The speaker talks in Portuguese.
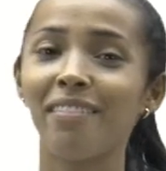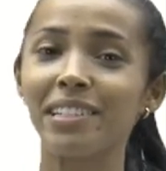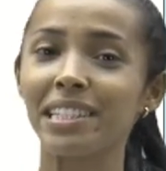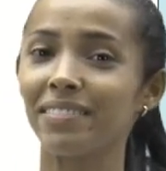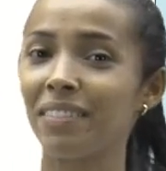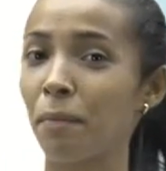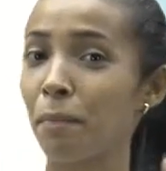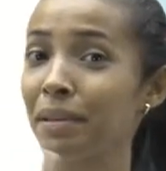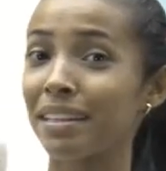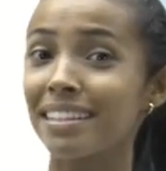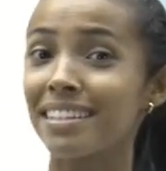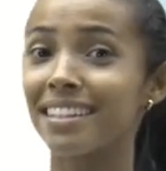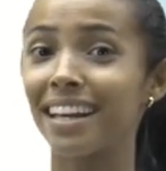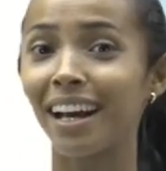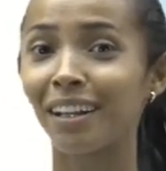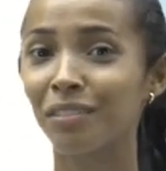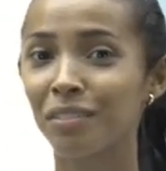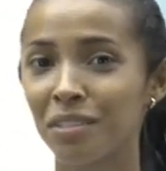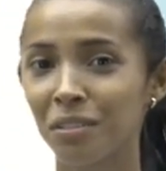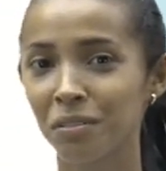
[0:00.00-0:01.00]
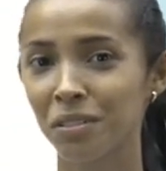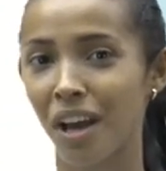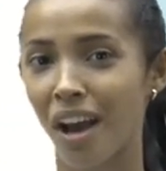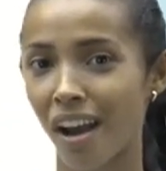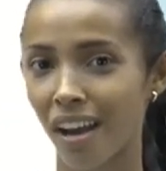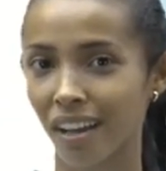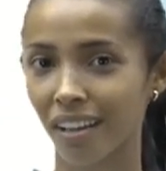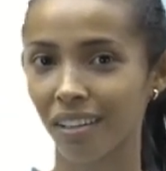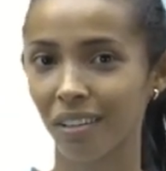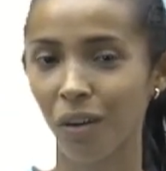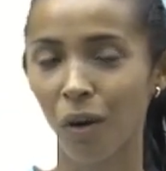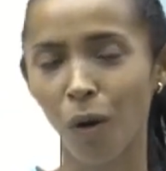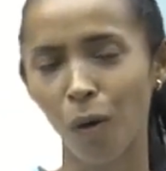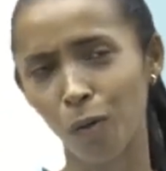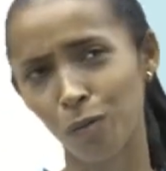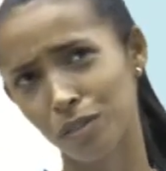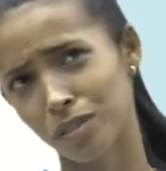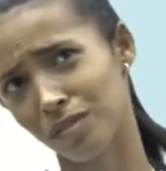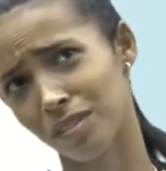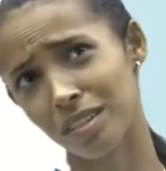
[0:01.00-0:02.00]
Você vai pensar no seu dog.
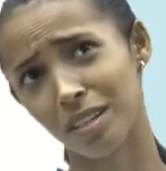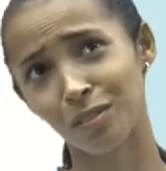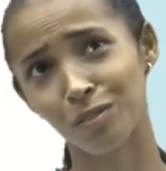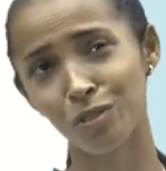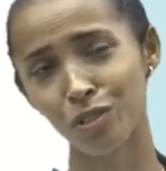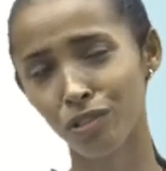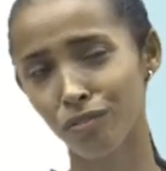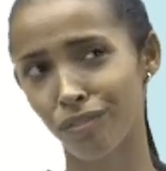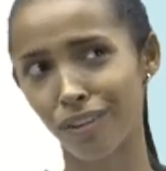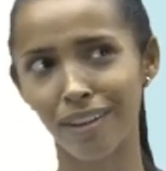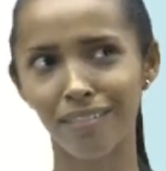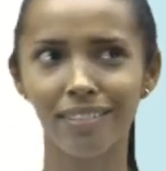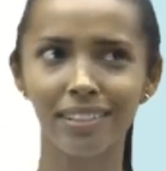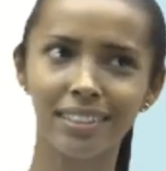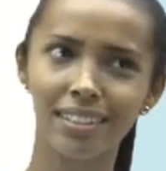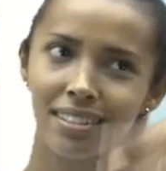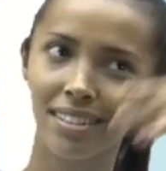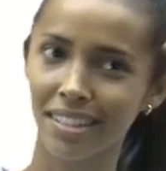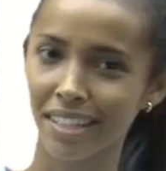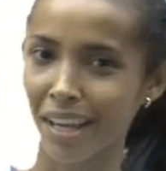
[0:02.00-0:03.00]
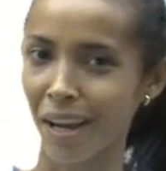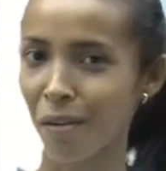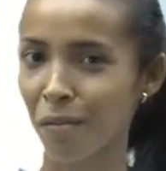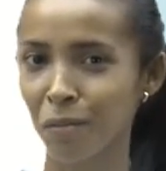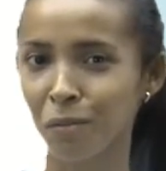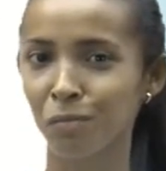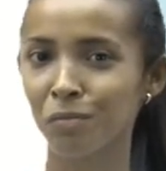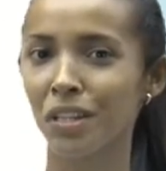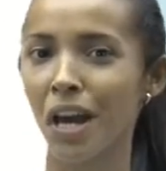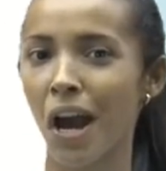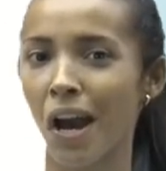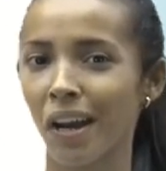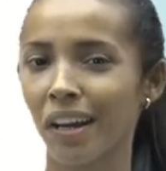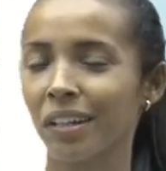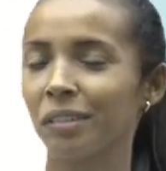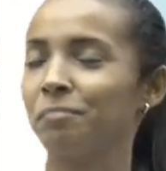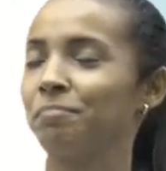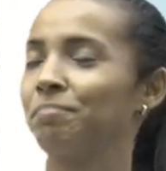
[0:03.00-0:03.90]
Ou se você não tiver, vai desenhar algum dog,